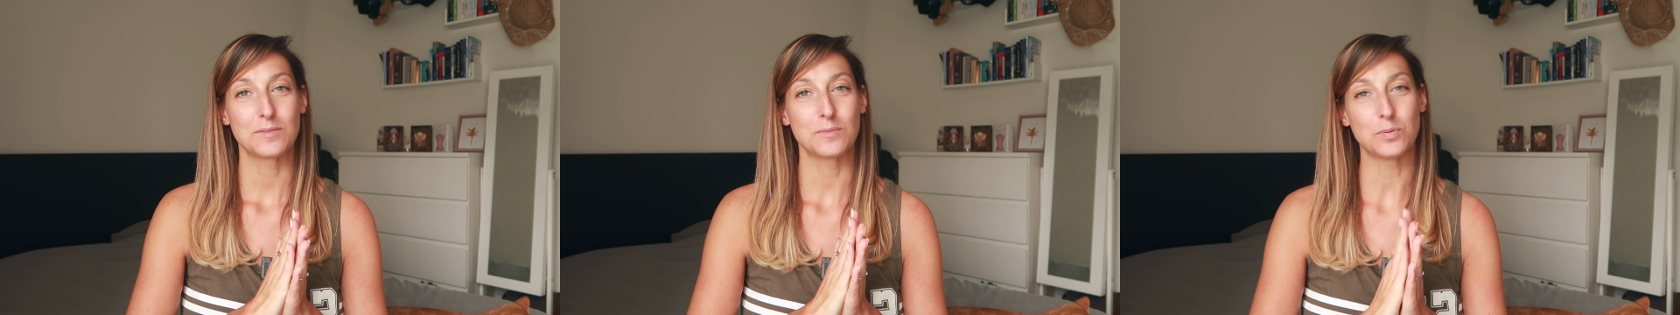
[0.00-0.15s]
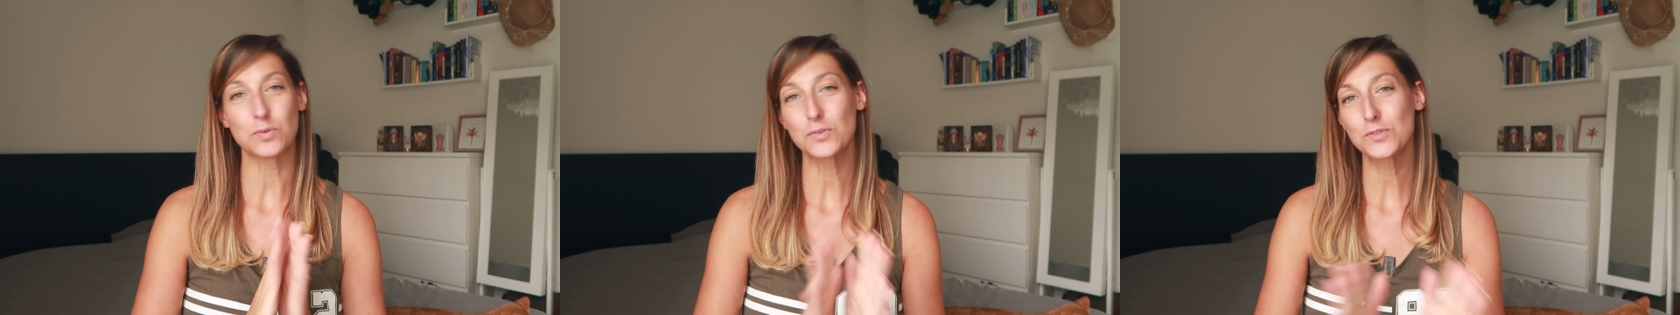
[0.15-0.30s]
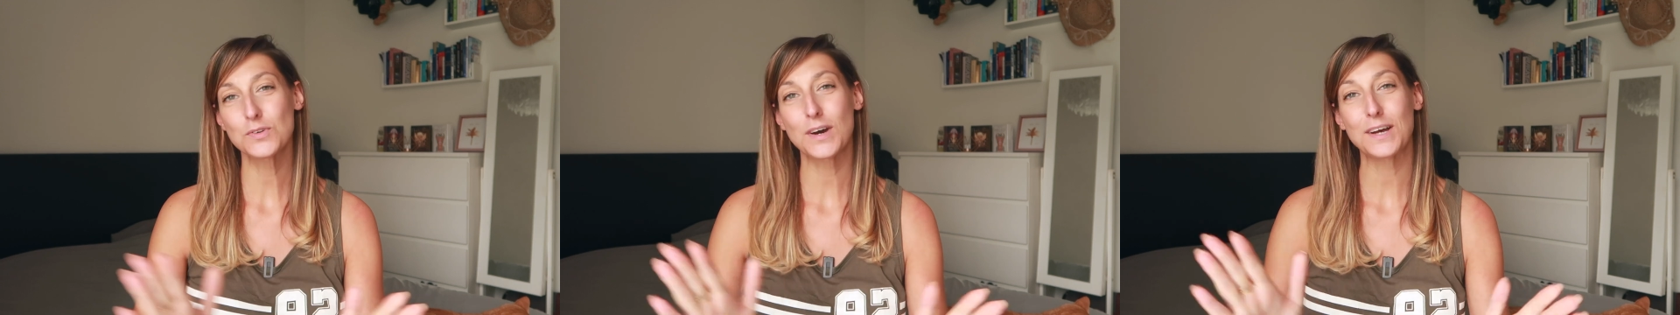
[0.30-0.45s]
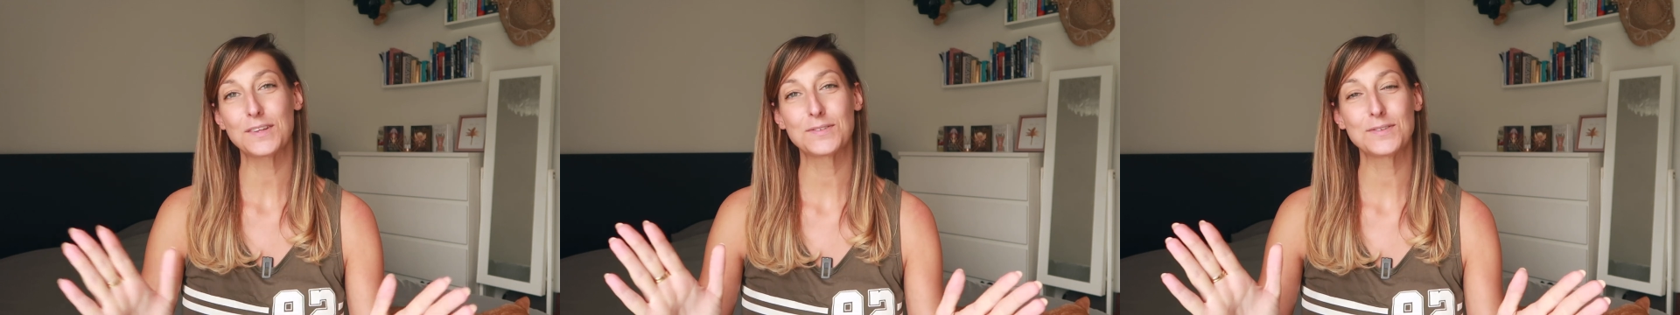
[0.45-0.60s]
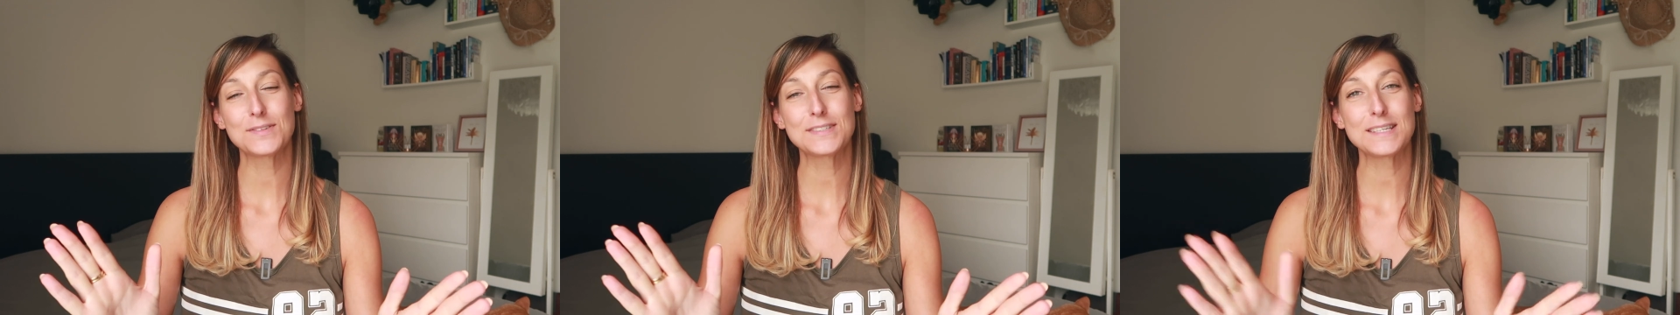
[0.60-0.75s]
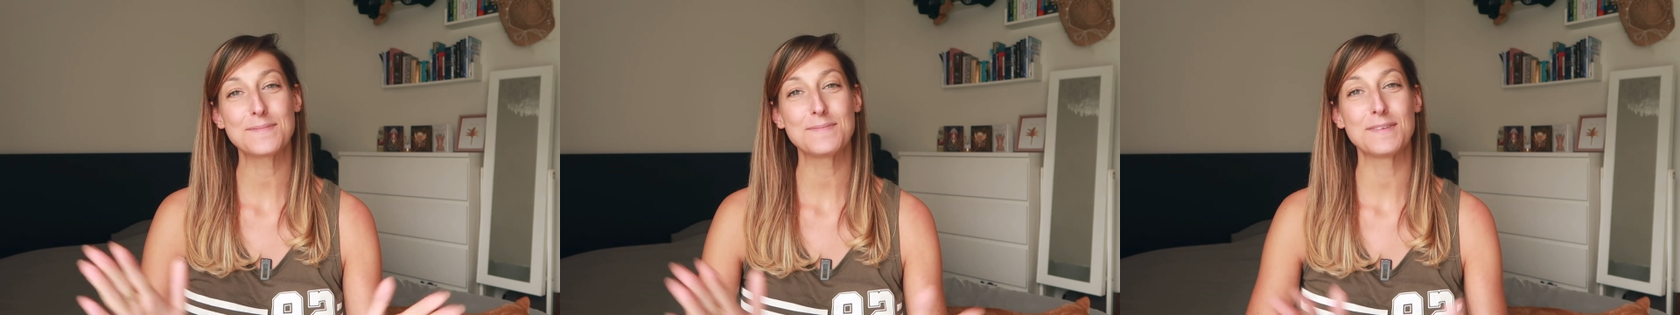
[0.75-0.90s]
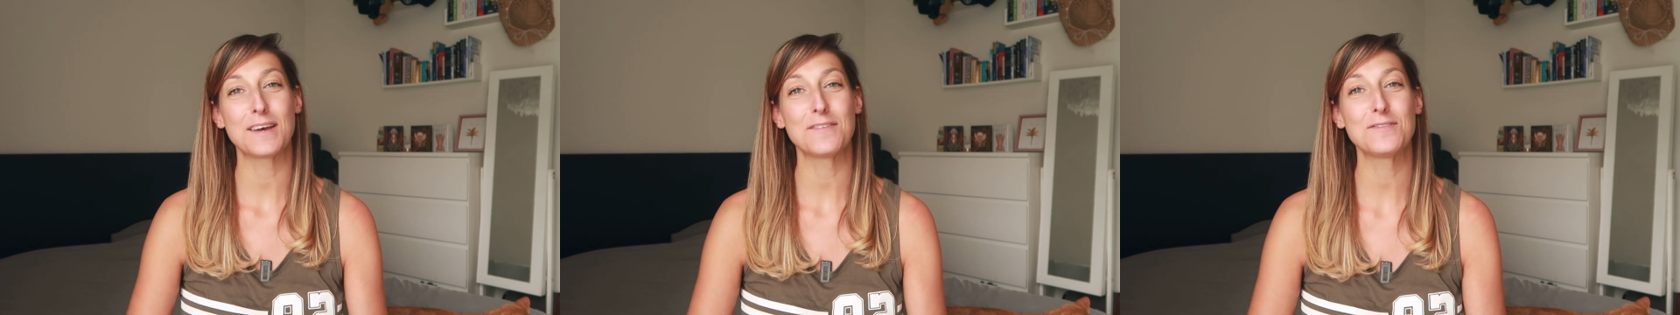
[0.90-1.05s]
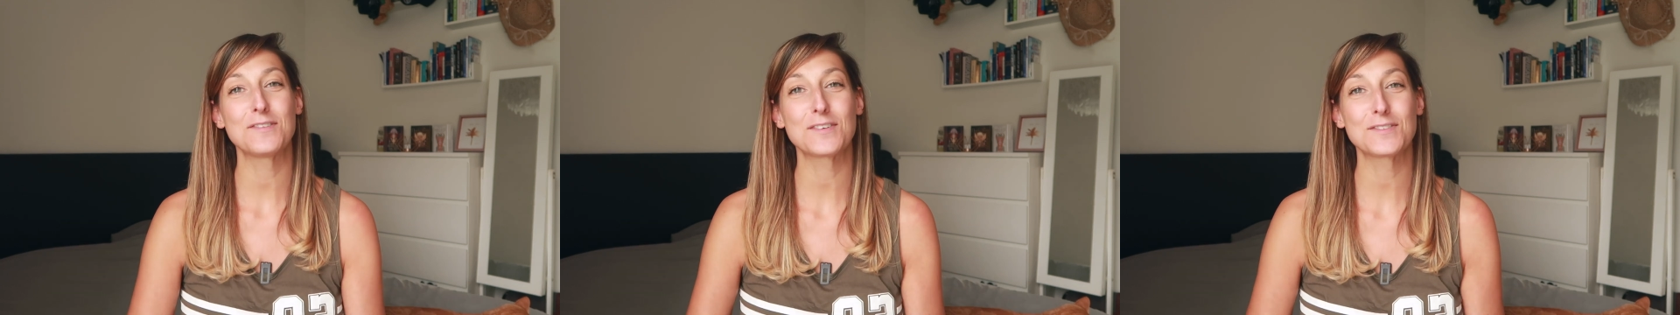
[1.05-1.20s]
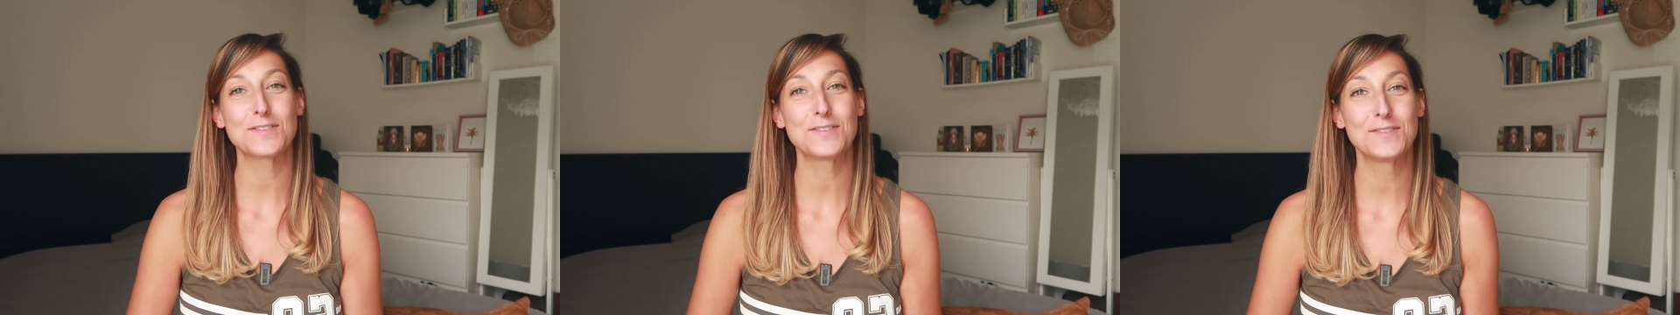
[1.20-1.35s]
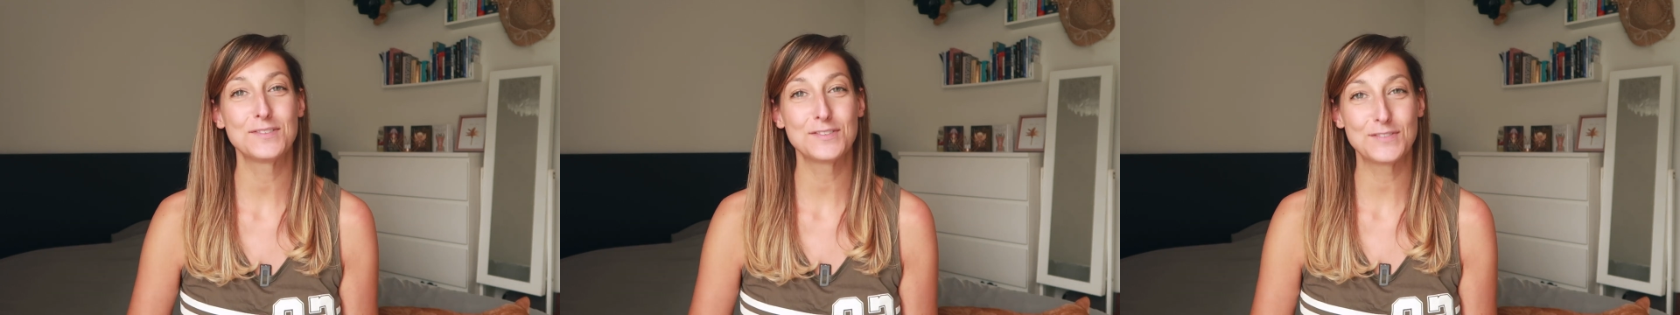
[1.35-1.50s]
Bonjour à tous et bienvenue dans
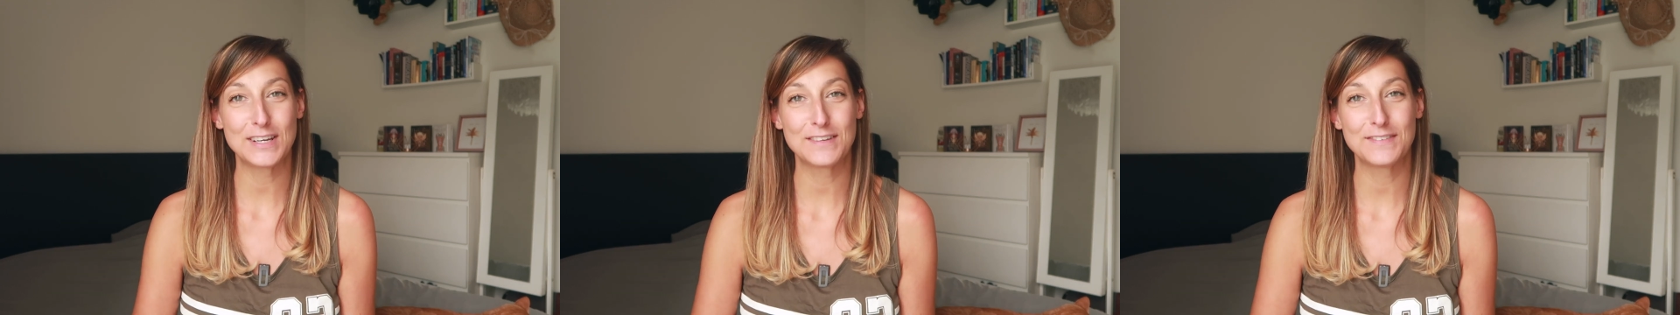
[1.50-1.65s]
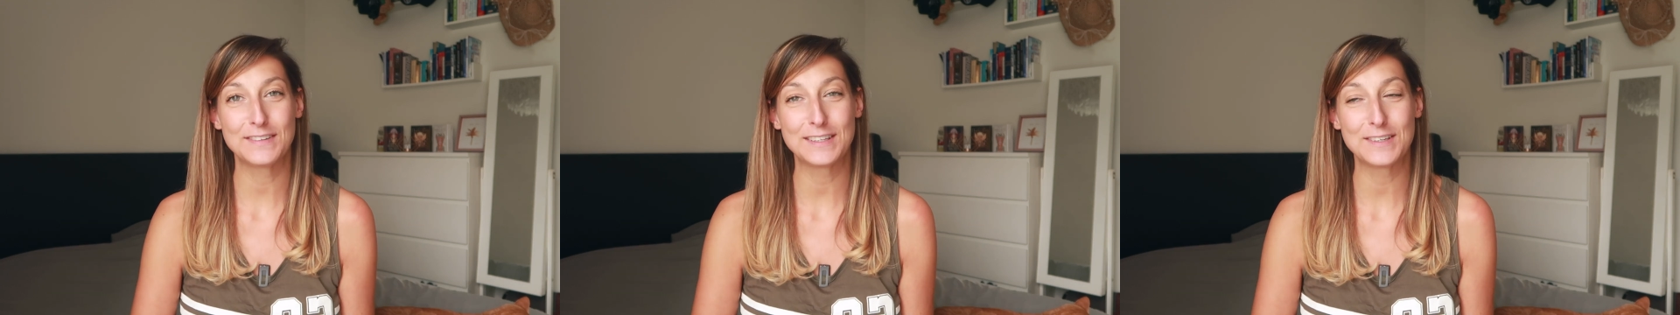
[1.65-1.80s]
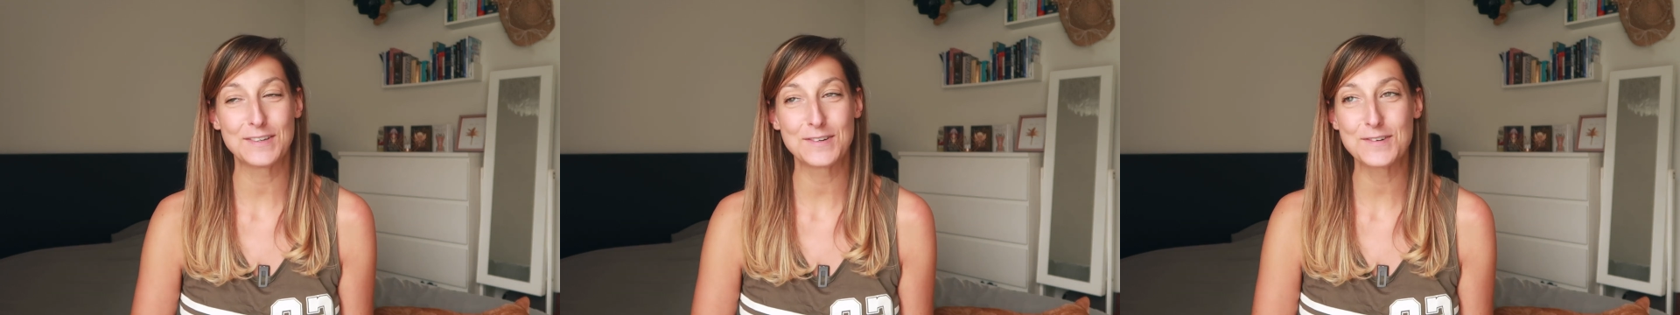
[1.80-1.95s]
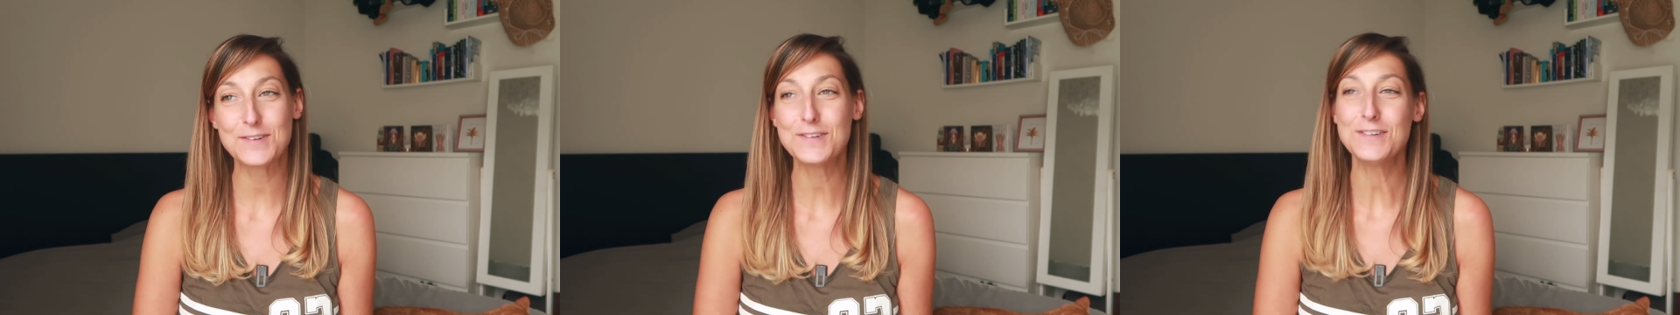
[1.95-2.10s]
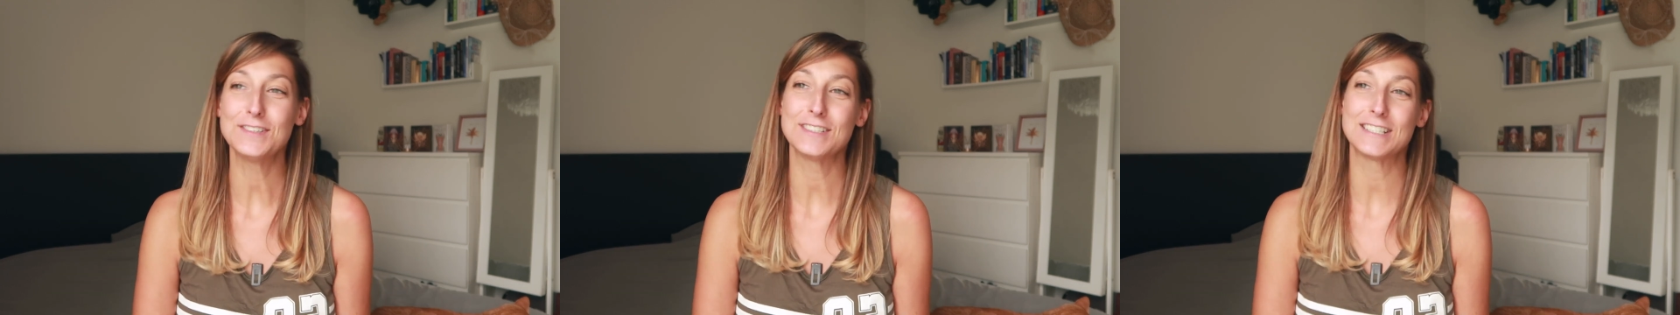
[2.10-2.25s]
une nouvelle vidéo.